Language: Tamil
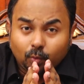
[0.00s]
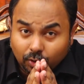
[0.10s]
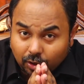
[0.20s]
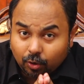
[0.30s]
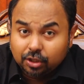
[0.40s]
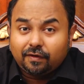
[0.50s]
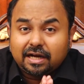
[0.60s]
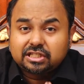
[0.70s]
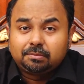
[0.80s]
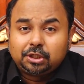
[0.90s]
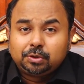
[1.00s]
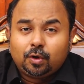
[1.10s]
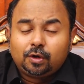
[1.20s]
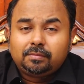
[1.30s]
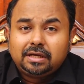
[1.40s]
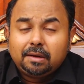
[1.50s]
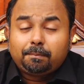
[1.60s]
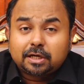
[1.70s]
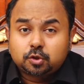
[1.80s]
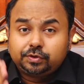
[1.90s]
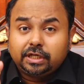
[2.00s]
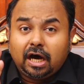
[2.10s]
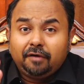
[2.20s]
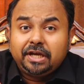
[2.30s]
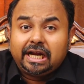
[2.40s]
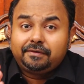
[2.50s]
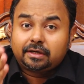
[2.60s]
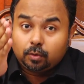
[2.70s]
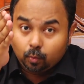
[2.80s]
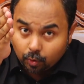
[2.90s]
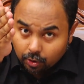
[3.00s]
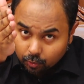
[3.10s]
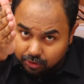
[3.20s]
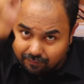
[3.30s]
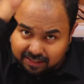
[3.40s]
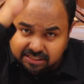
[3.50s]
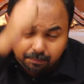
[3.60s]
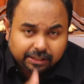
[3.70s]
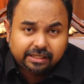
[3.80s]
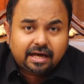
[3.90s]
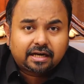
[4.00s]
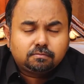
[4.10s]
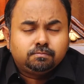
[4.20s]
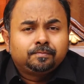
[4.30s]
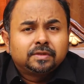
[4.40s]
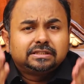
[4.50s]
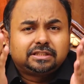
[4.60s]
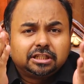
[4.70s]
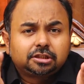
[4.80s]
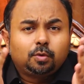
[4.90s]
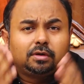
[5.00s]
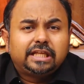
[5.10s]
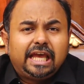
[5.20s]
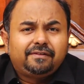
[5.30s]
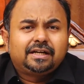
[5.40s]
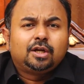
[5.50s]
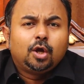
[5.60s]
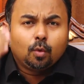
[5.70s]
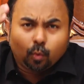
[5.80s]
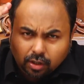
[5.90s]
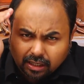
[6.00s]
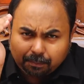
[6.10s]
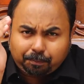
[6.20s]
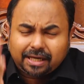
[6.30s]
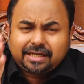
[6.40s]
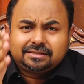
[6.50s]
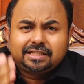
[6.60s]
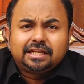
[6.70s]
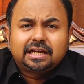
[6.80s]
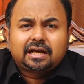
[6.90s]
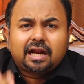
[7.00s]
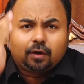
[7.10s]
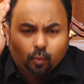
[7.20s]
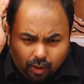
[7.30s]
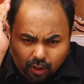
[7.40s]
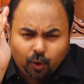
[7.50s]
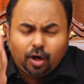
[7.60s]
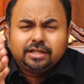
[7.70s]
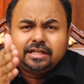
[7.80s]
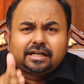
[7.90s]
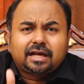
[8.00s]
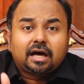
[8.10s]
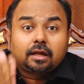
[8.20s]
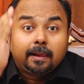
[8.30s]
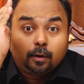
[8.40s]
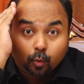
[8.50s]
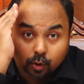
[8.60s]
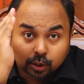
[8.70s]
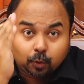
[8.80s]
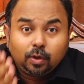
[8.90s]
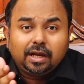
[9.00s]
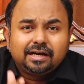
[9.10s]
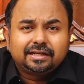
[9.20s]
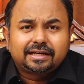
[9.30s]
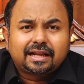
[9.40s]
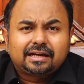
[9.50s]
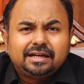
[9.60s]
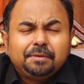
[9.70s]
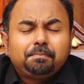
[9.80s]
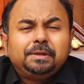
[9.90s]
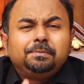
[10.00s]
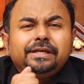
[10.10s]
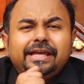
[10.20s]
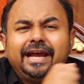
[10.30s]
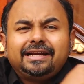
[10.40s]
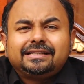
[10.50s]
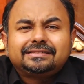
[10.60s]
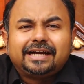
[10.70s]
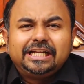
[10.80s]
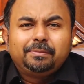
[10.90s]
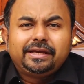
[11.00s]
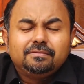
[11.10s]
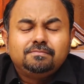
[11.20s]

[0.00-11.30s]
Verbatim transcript: உங்களோடு வாசம் பண்ணுவோம் பரிசுத்த ஆவியானவர் உங்களோடு வாசம் பண்ணுகிறார் திருத்துவ தேவன் உங்கள் பக்கத்தில் இருக்கிறார் உங்களோடு இருக்கிறார் உங்களுக்கு உள்ளாக இருக்கிறார் பின்பு ஏன் தனிமை